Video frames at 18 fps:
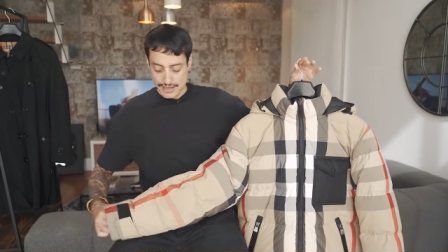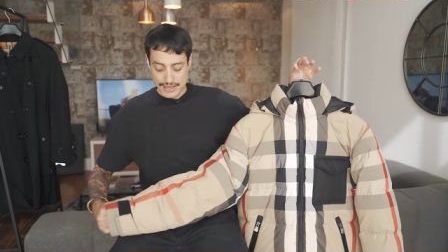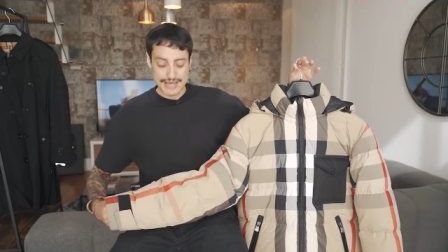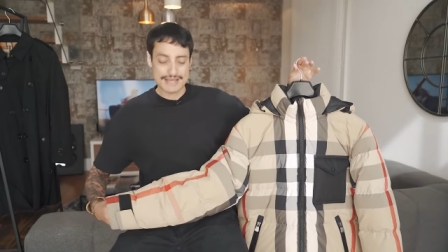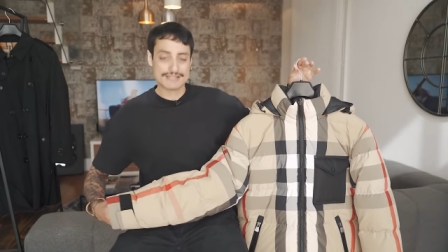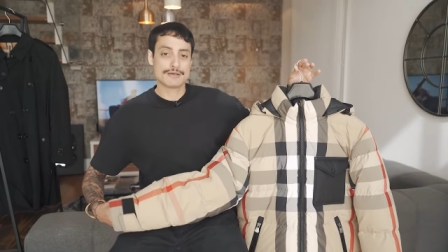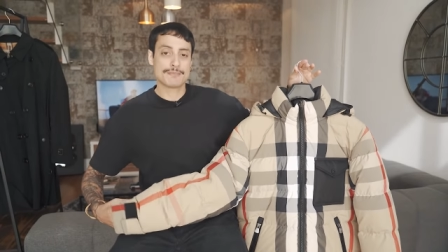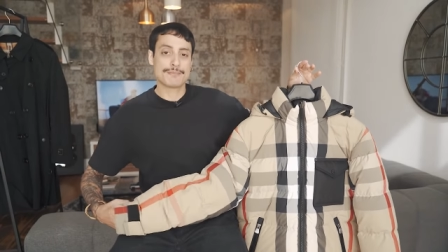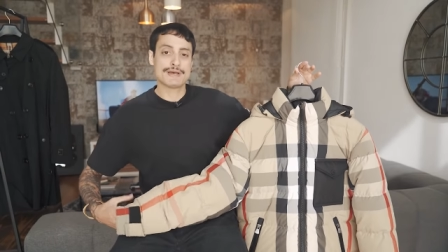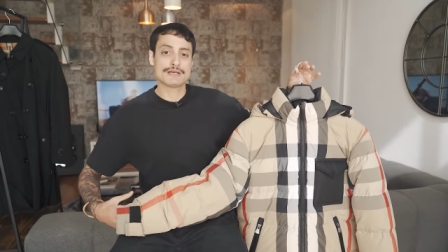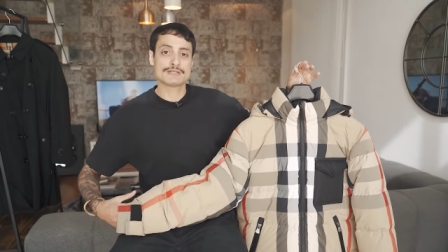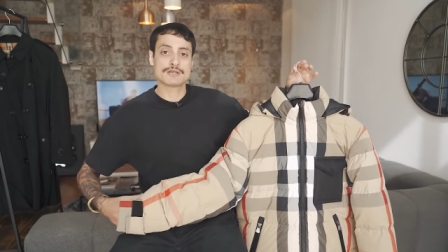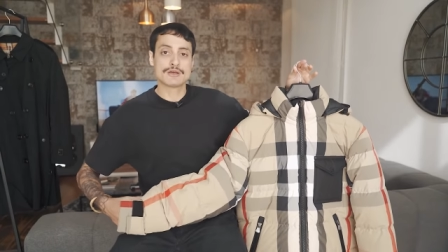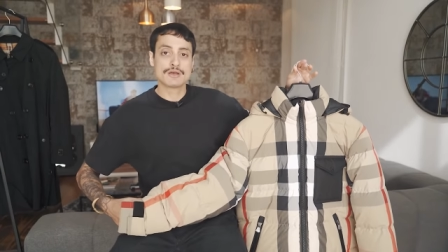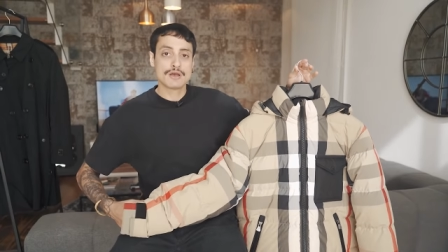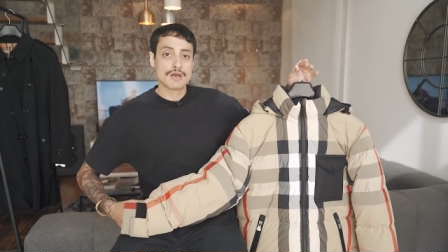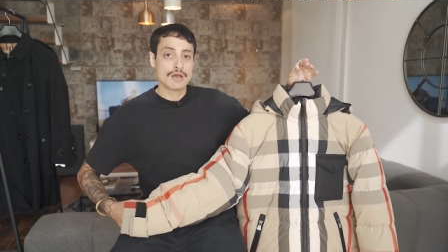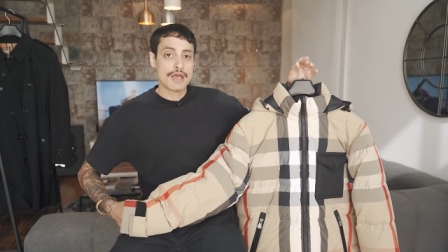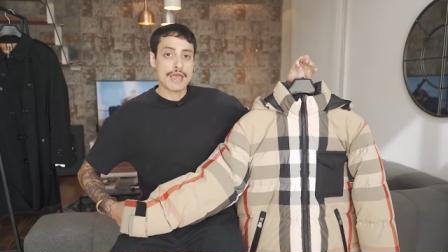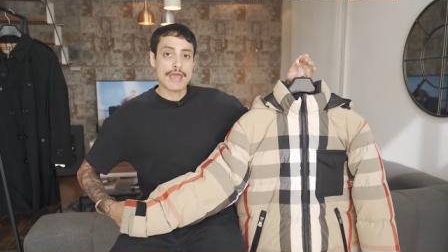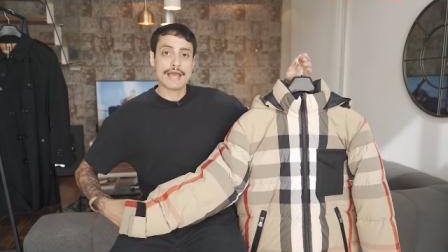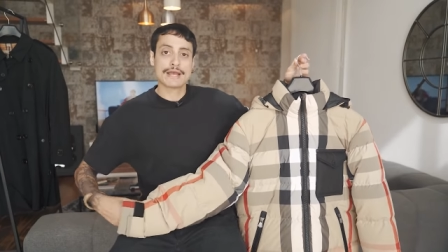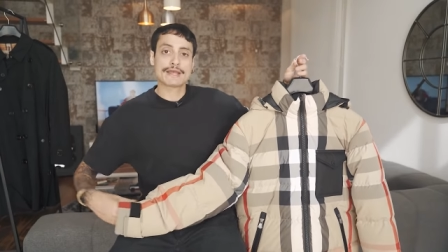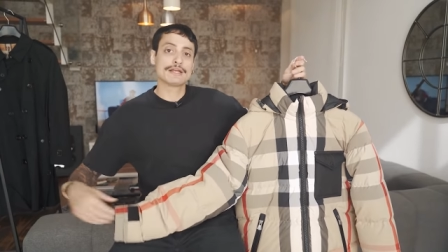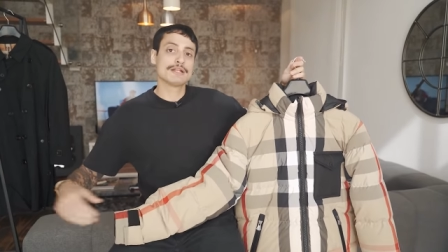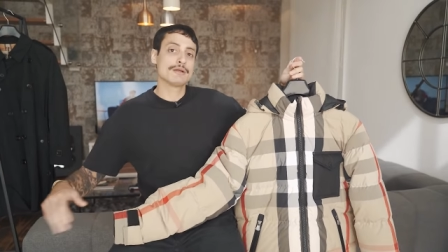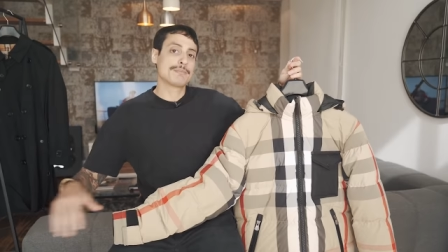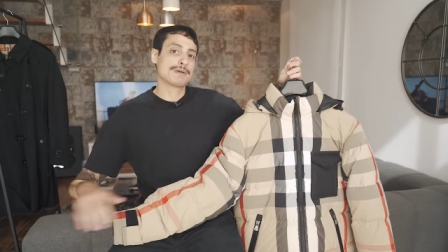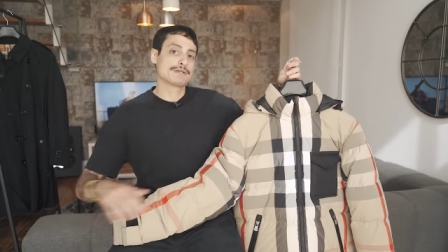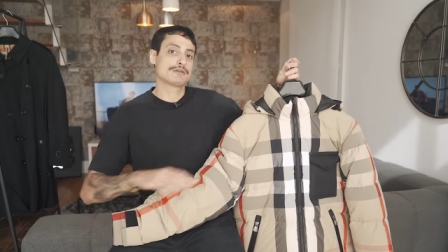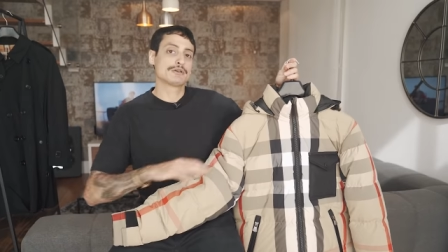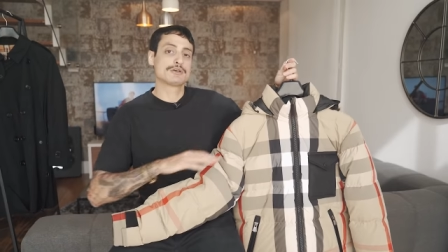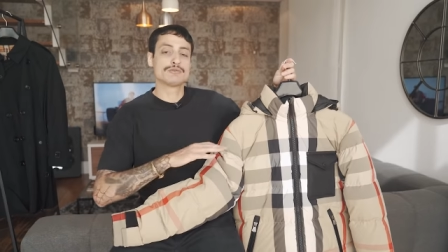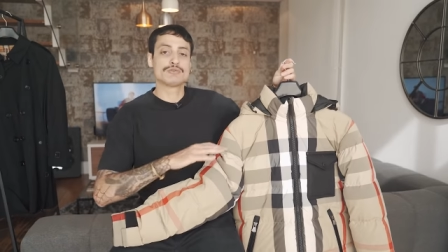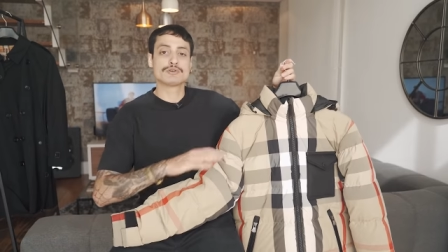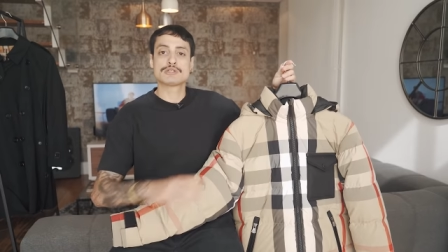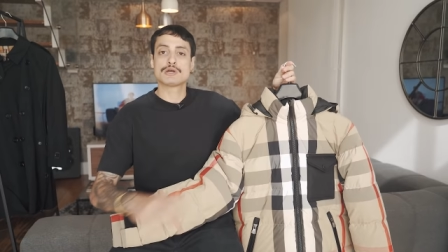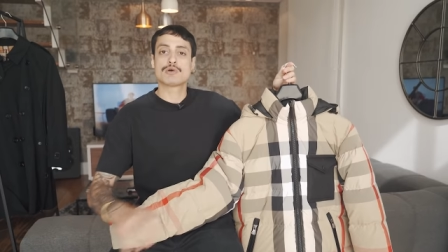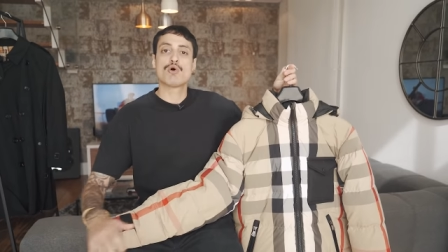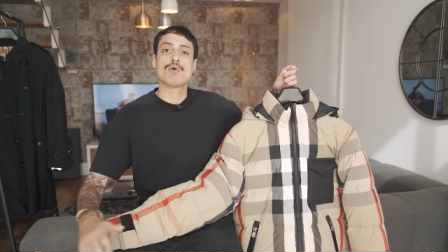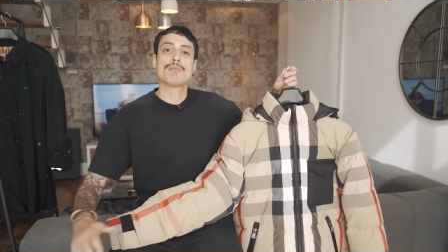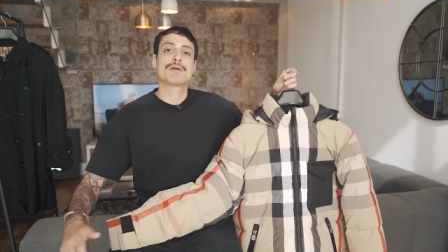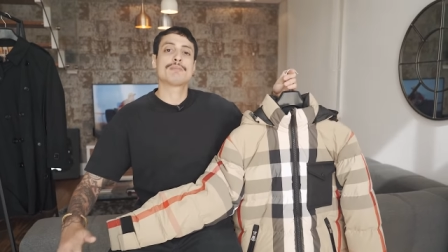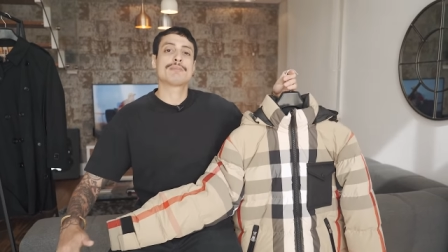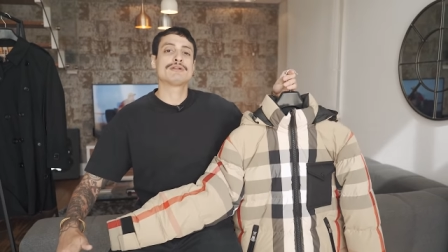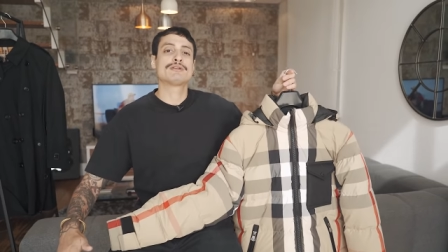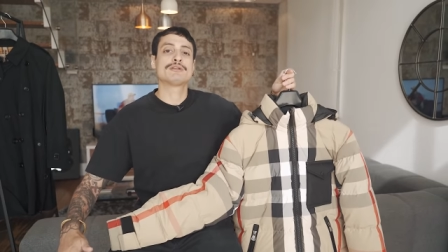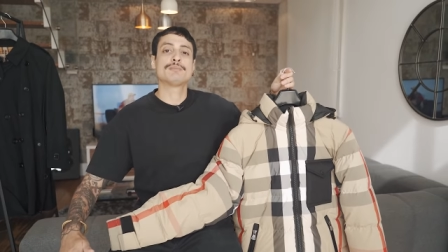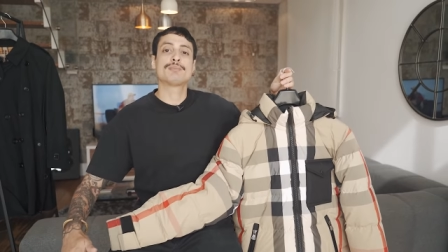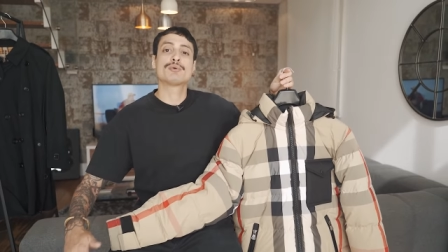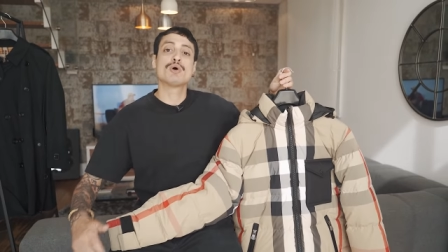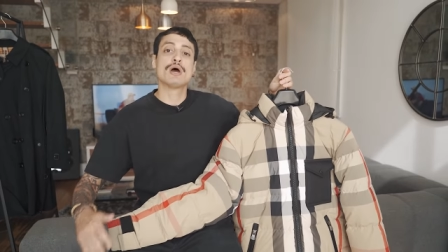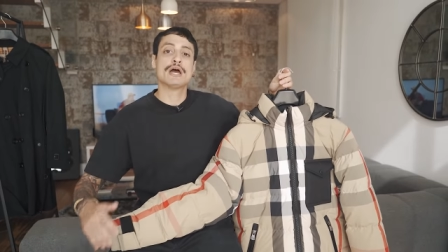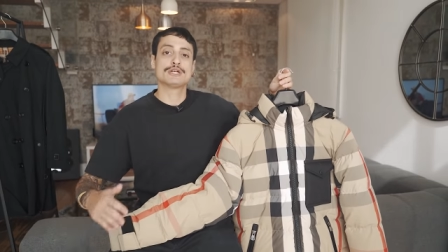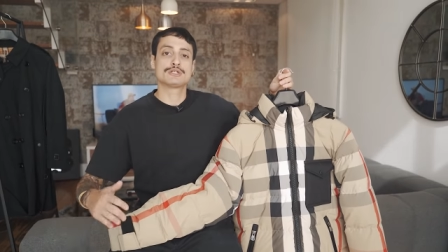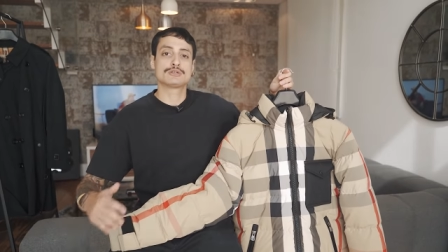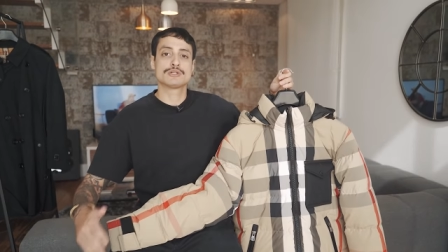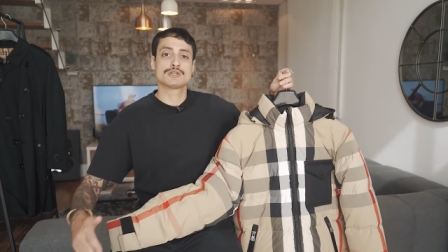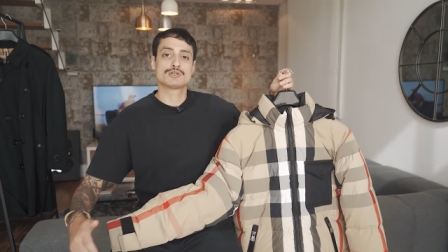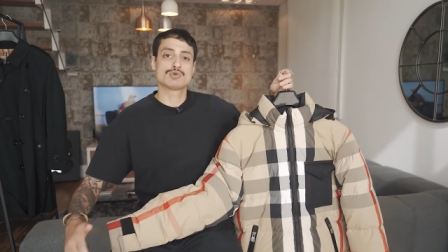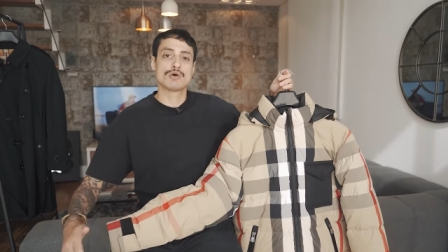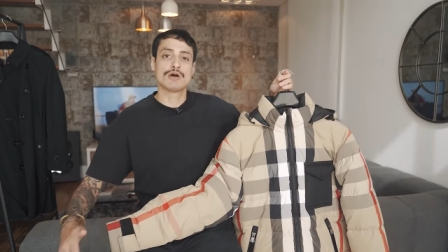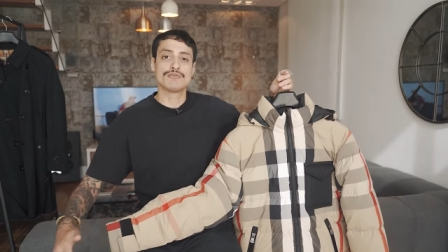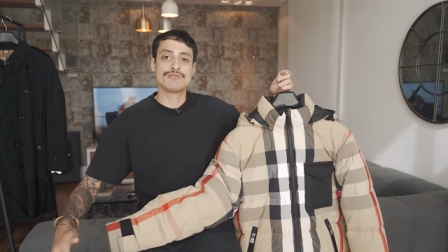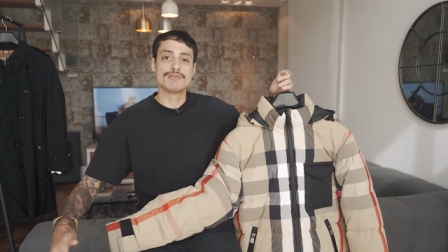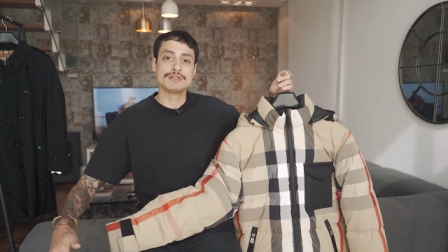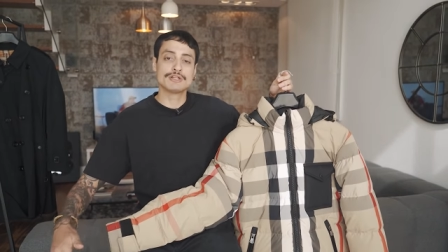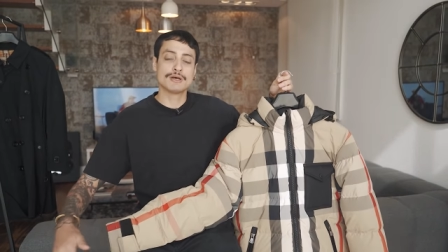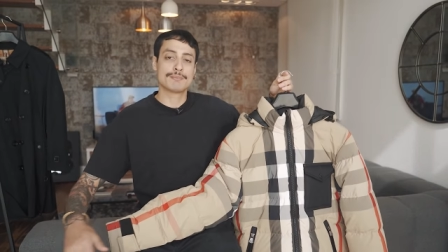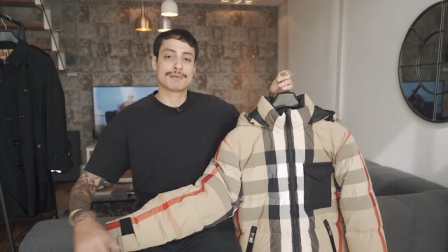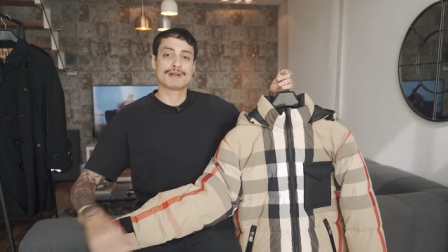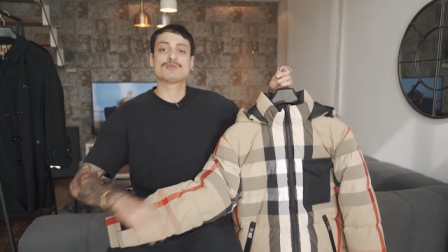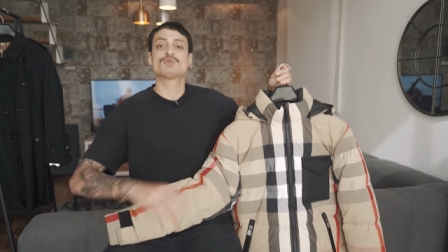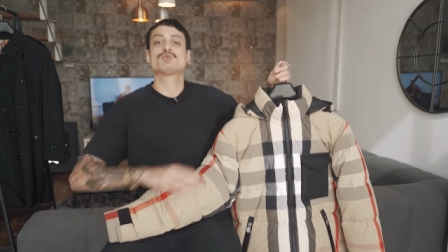Essa peça é aquela peça que você compra para ter para o resto da sua vida, para